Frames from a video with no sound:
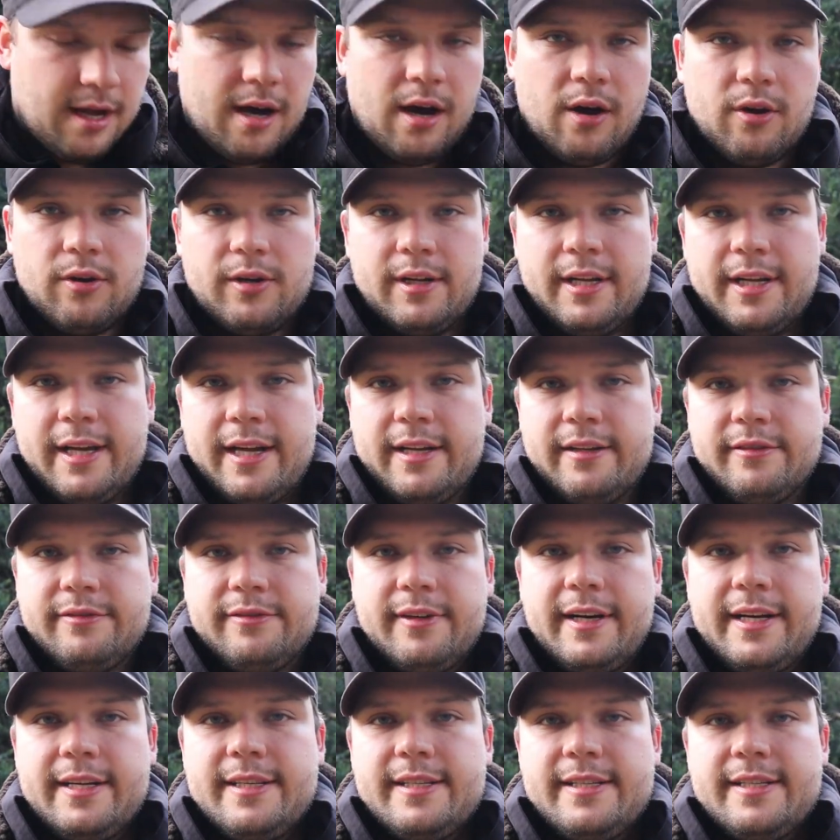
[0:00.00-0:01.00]
auch kleine
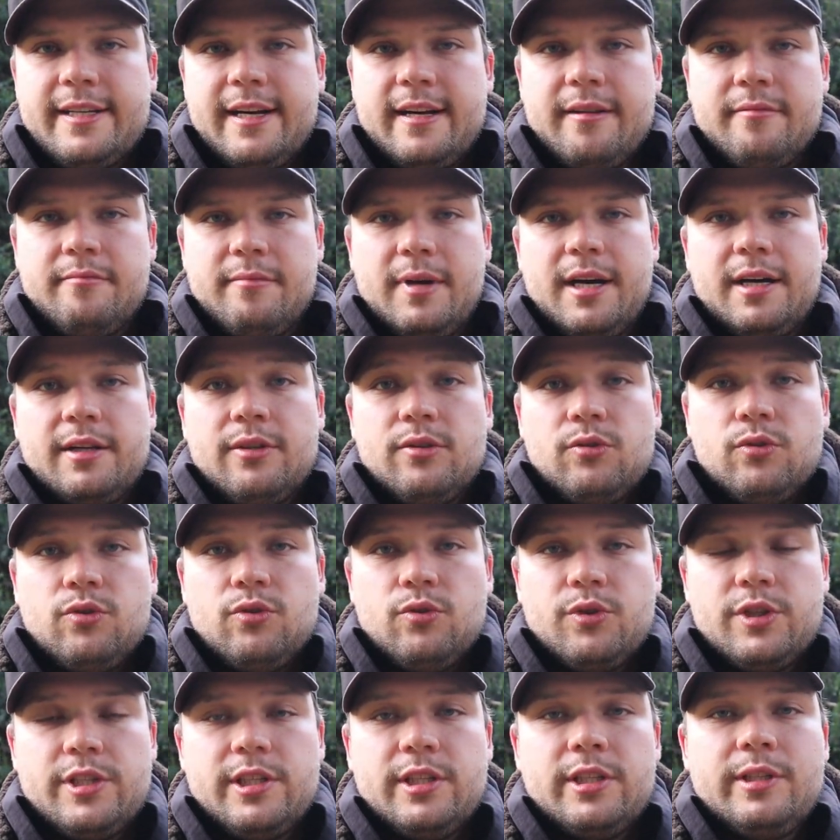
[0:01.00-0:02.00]
feine Sachen machen
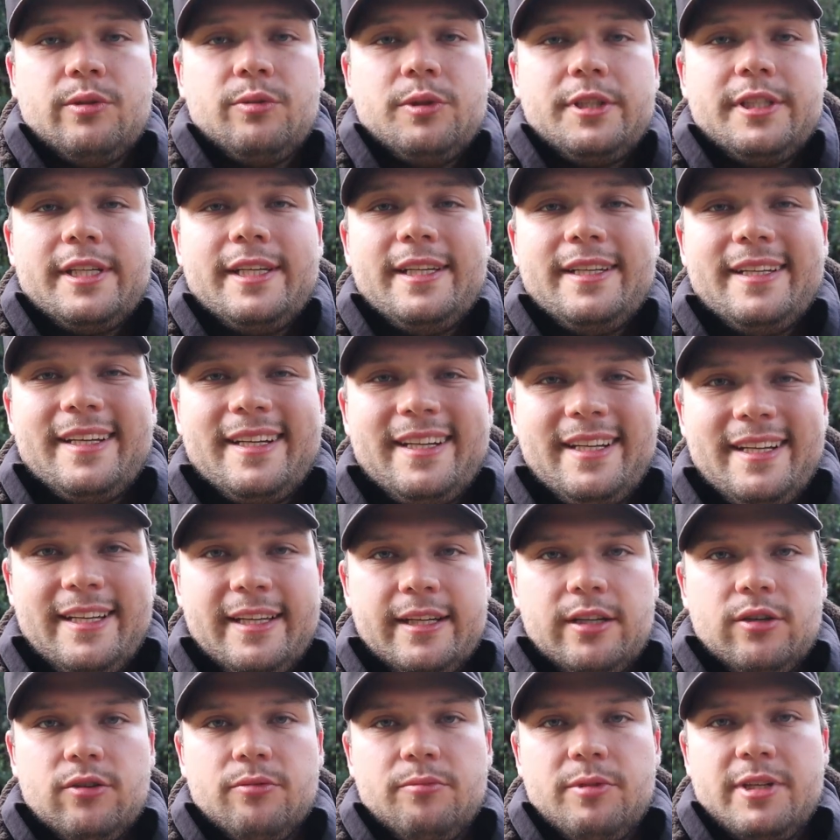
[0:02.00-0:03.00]
und durch die durchgehende
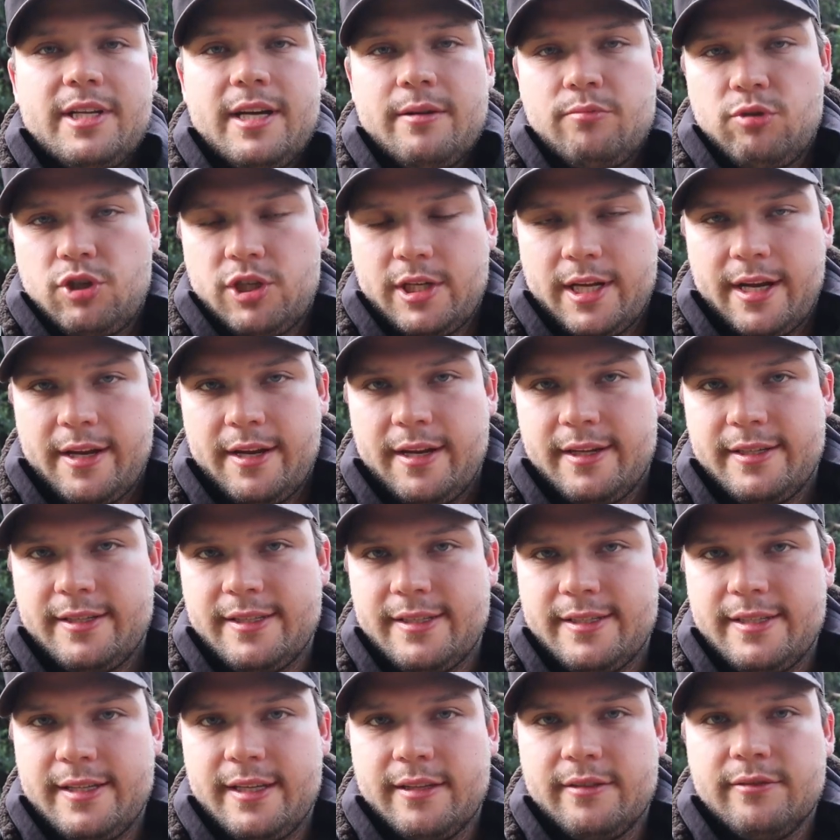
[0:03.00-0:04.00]
Klinge und mit einem
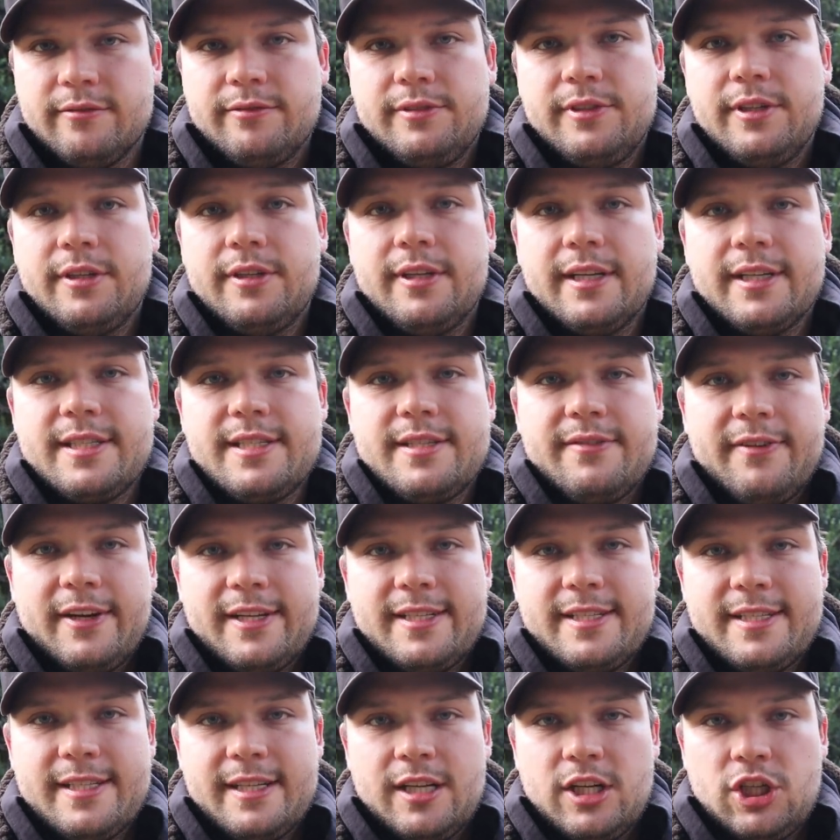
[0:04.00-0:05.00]
standardisierten
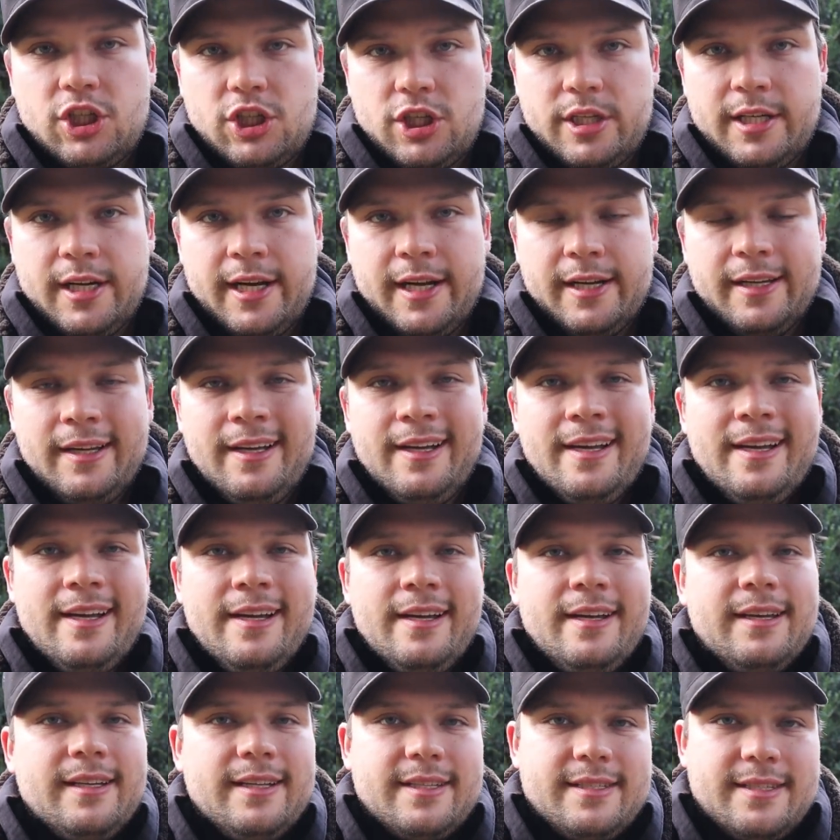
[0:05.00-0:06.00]
420er Stahl
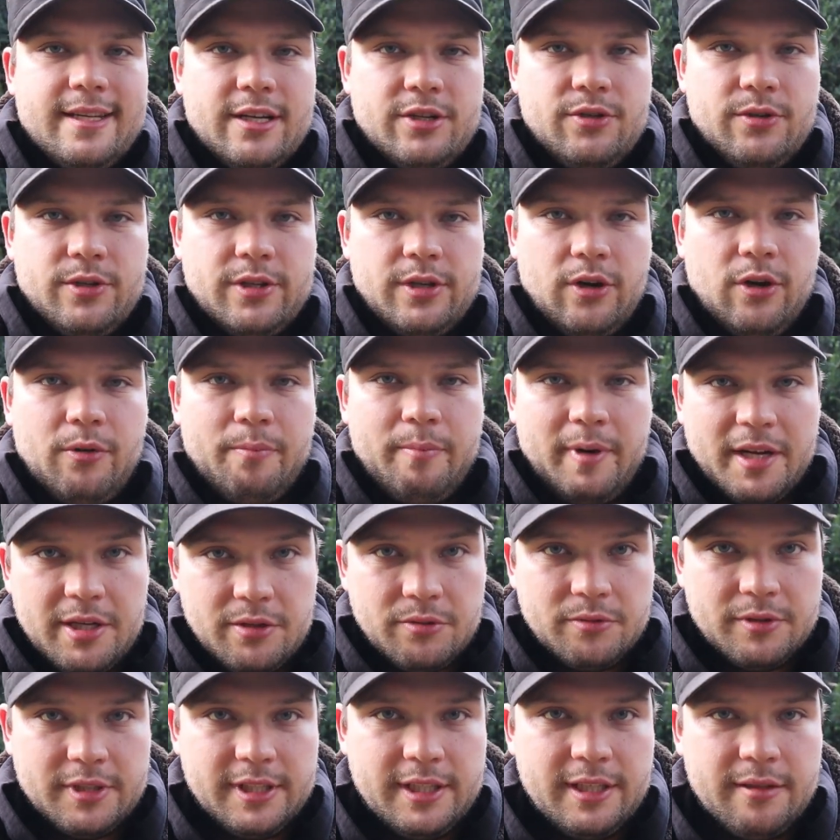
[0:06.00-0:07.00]
ist natürlich auch
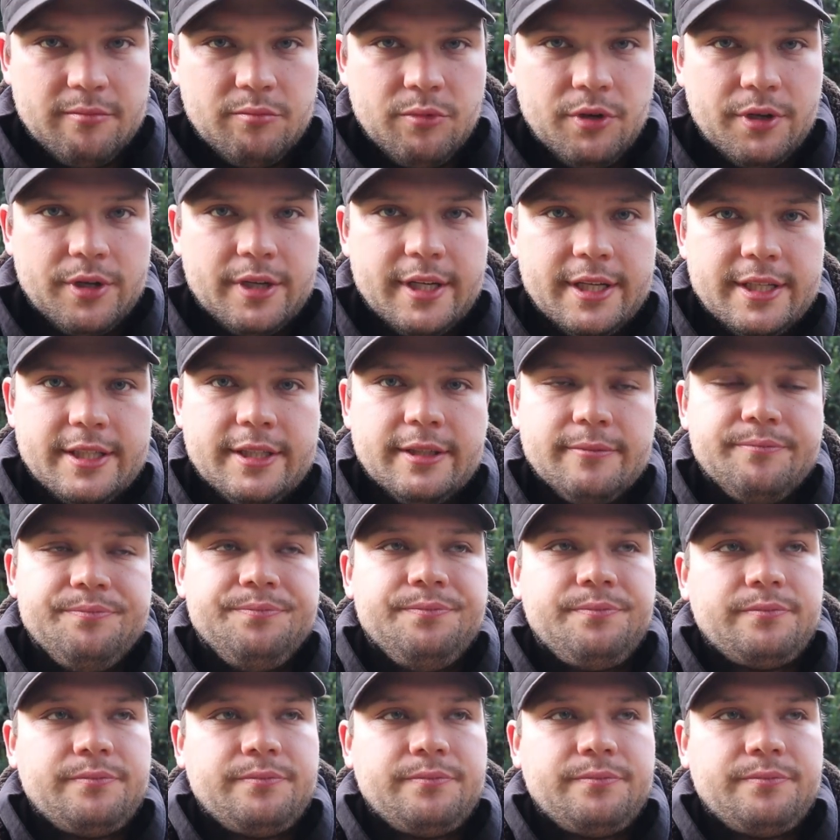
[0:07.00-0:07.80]
Batonieren möglich.